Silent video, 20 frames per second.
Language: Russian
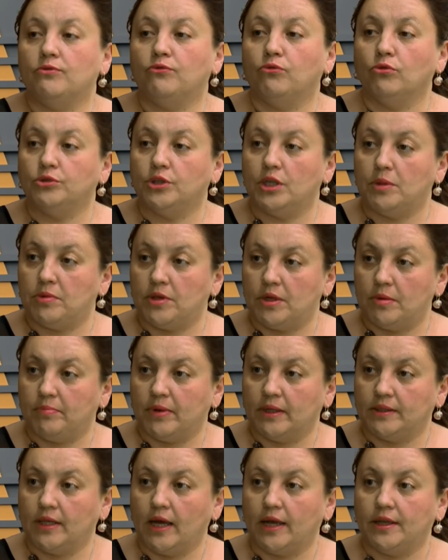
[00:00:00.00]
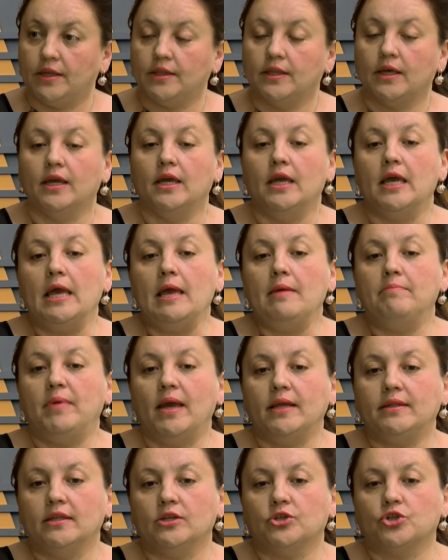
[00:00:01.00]
фонда имени Потанина.
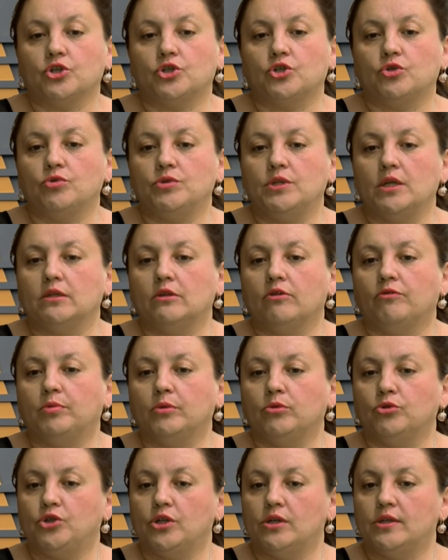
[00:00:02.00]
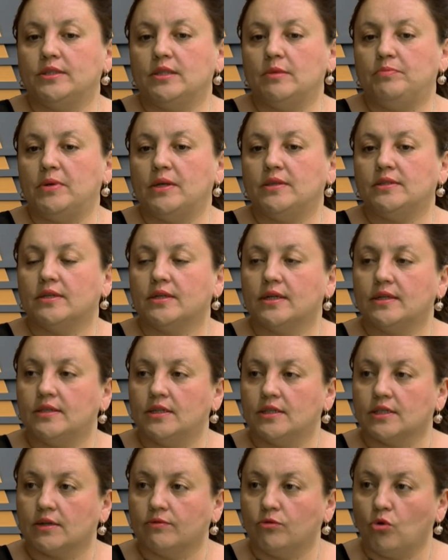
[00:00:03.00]
Пять наших студентов получили стипендии
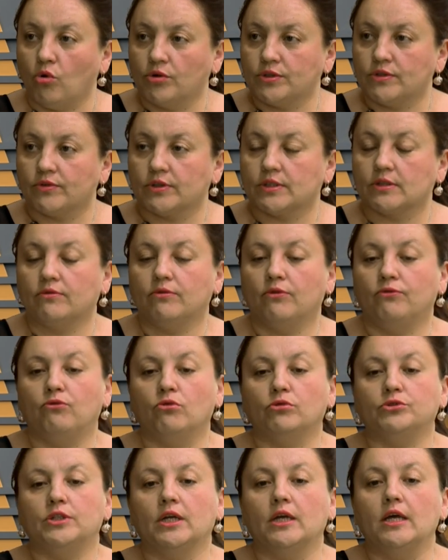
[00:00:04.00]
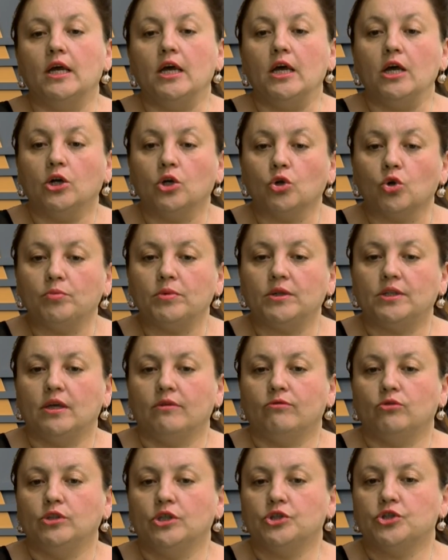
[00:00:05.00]
Российского Оксфордского фонда. Кроме
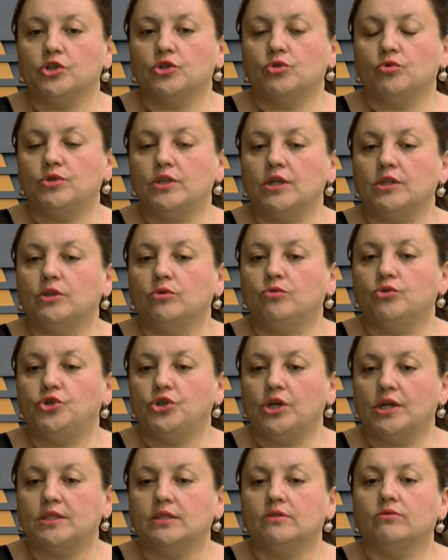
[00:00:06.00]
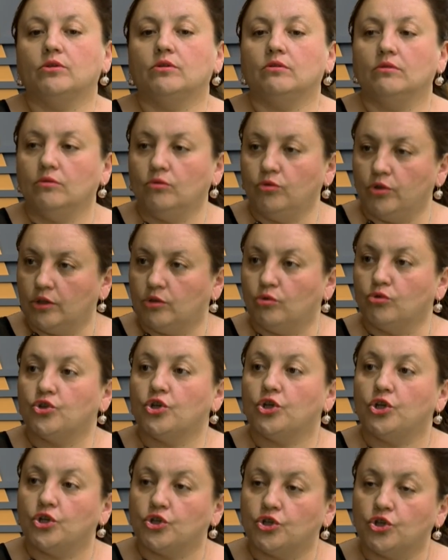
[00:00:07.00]
того, наши студенты участвуют, ну это
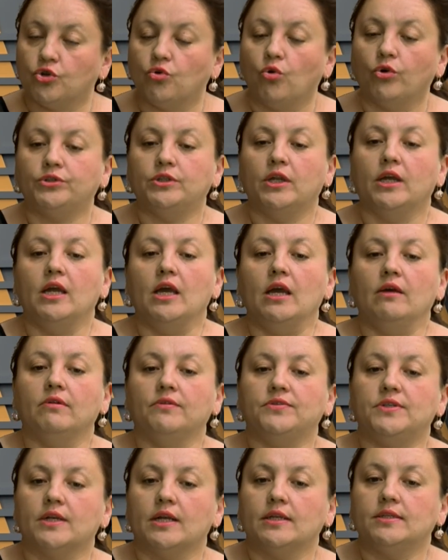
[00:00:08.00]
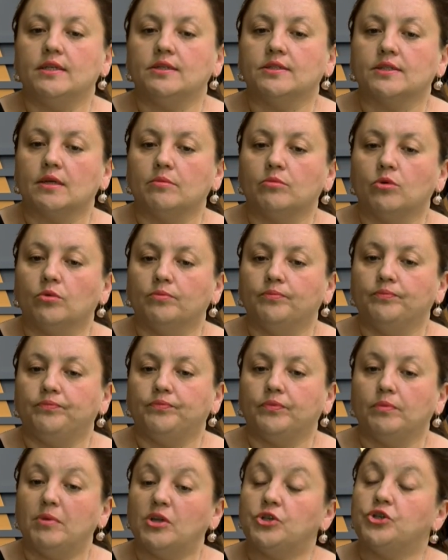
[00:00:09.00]
уже ежегодно, во Всероссийском
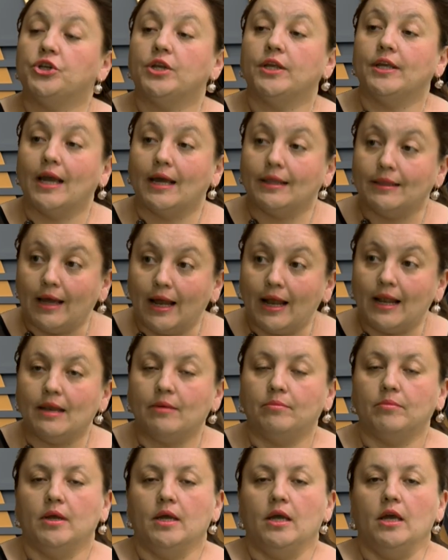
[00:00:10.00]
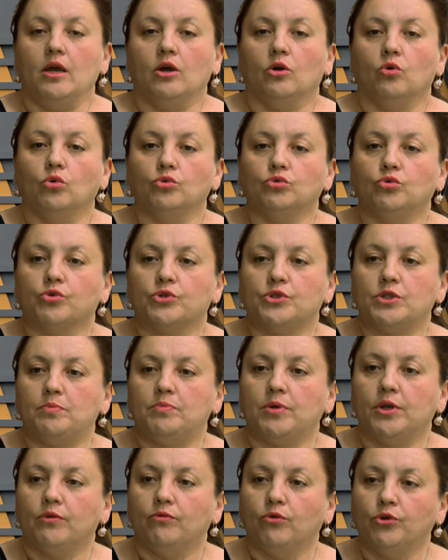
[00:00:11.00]
этом межрегиональном конкурсе
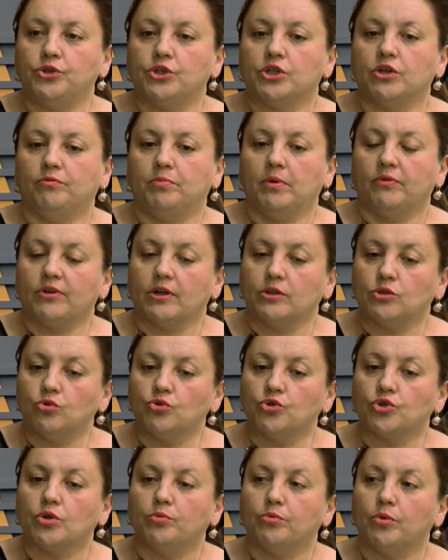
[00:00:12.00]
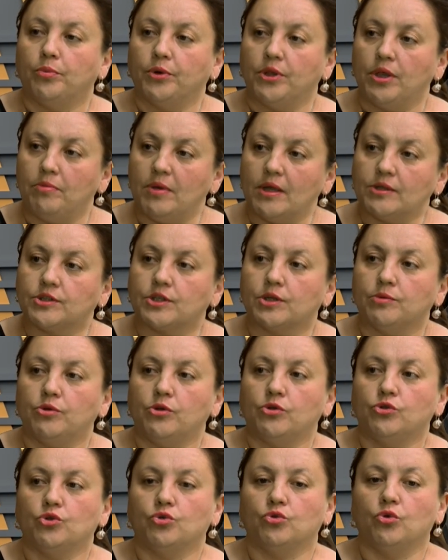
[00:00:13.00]
переводчиков по французскому, по немецкому
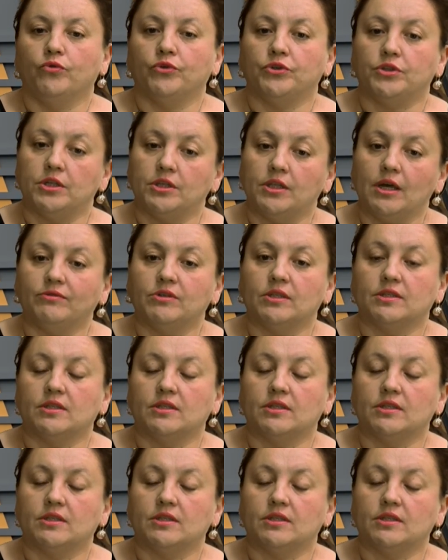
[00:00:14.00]
языку вот недавно